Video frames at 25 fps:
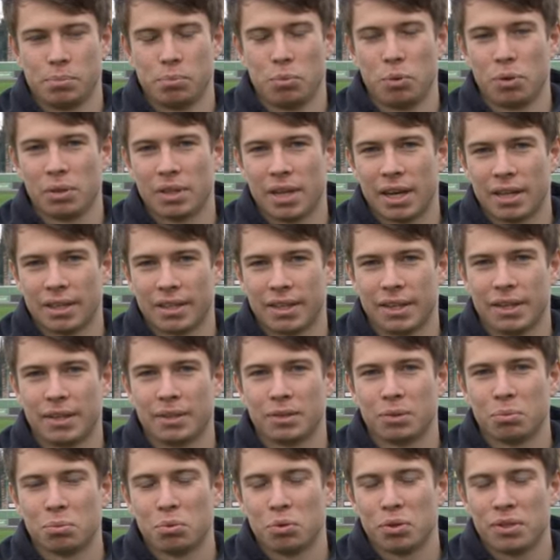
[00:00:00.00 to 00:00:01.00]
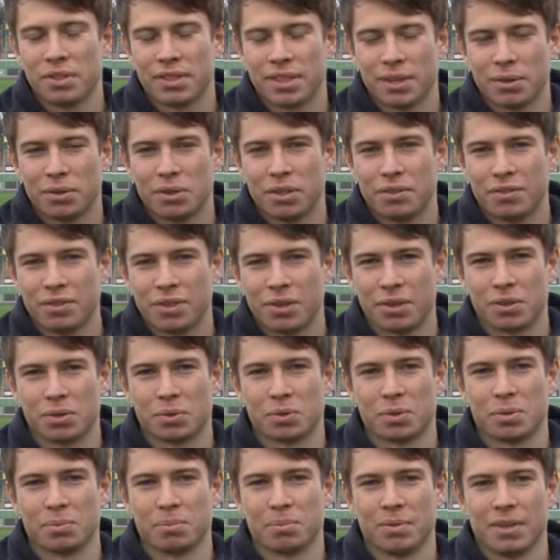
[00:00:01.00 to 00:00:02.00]
mój tata, dopóki z tego nie
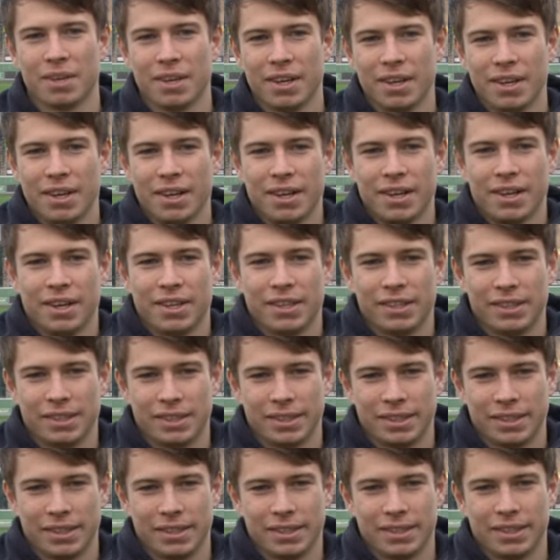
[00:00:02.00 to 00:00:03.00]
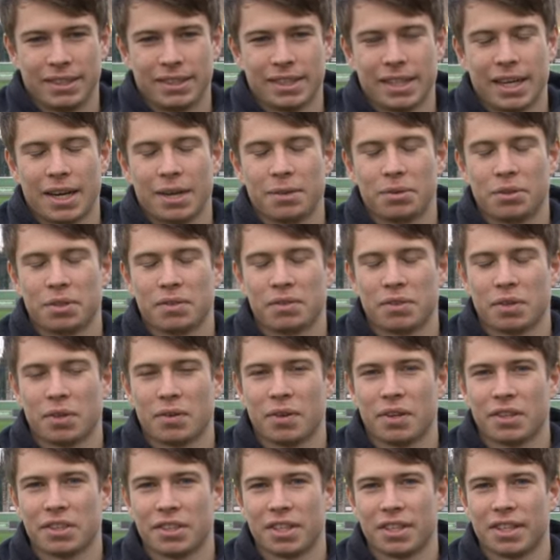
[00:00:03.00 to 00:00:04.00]
wyrosłem. Yy, starałem się
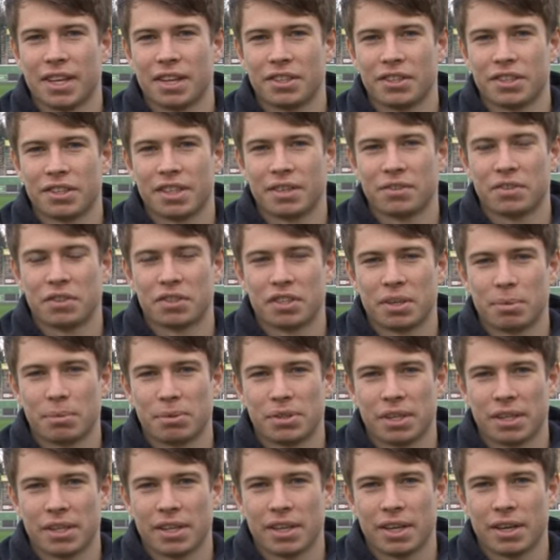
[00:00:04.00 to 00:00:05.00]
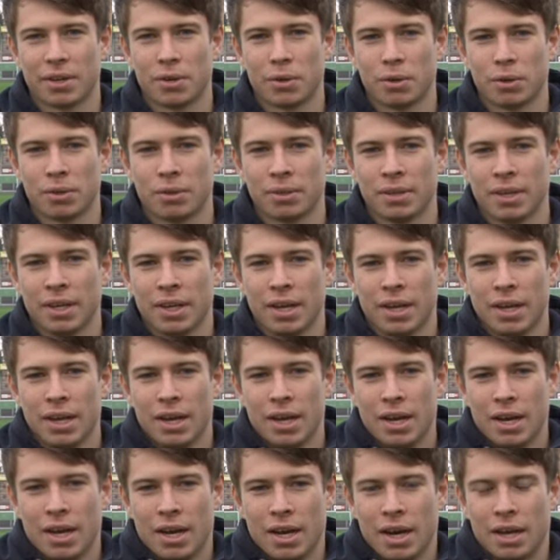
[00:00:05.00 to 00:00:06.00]
wzorować na tacie, zawsze chciałem być taki jak on.
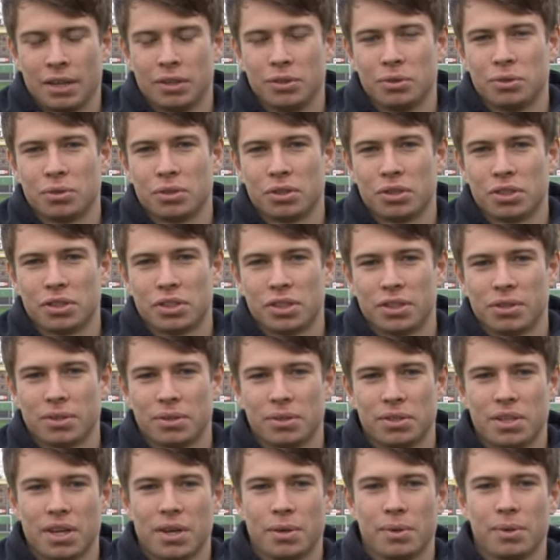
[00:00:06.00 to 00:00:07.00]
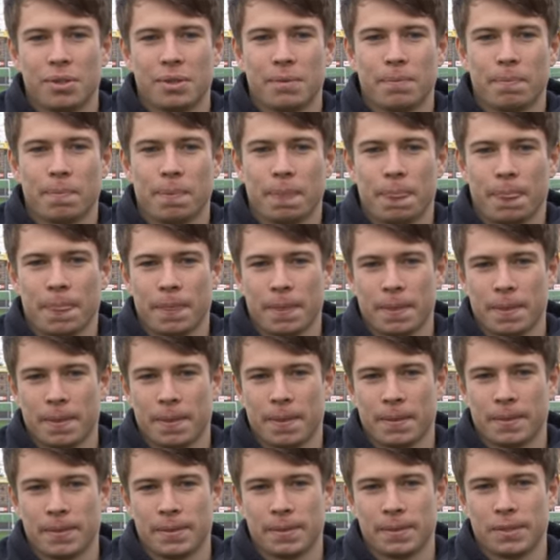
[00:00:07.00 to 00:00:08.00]
A gdy już troszeczkę dojrzałem,
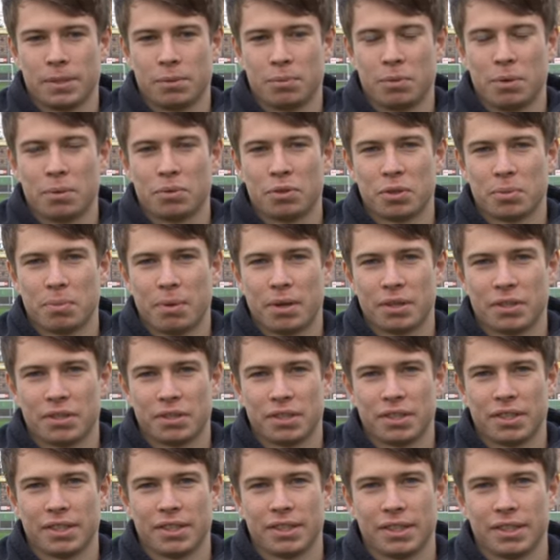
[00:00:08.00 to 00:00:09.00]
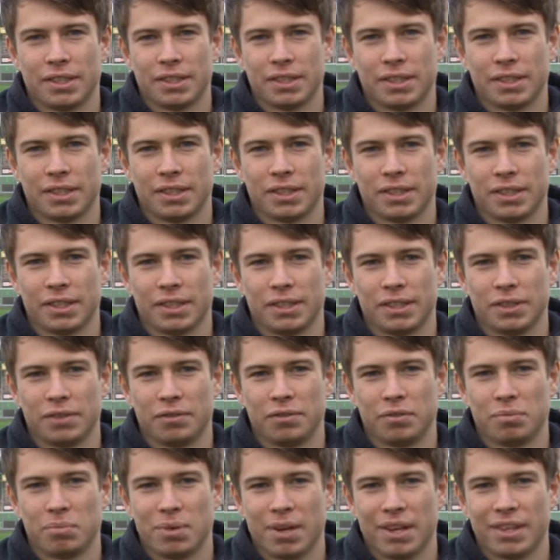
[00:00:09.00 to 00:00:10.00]
mm, zrobiłem się bardziej
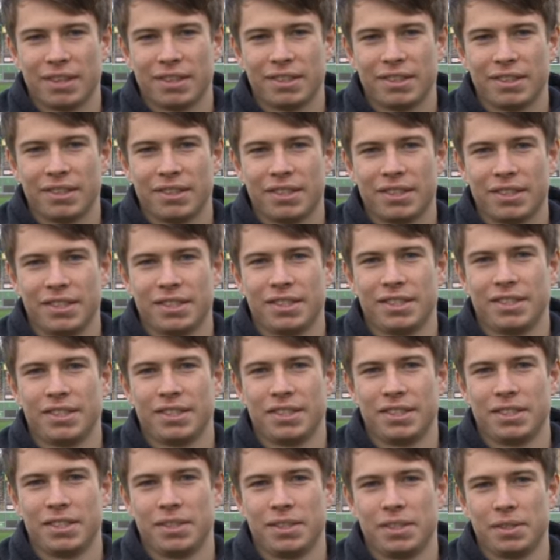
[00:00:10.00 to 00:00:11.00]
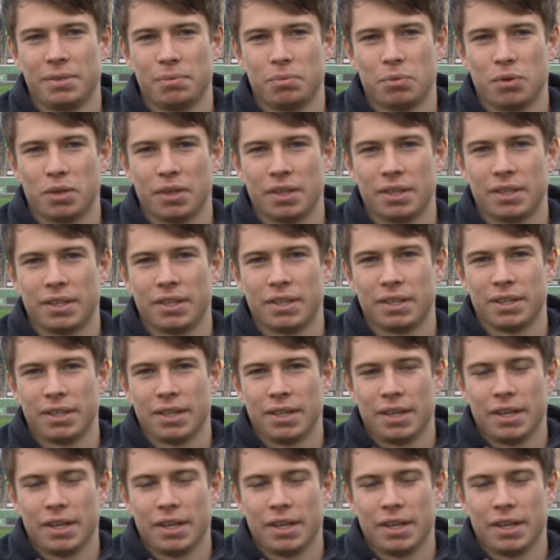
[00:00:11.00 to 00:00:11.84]
yy, wybredny i, i, i moje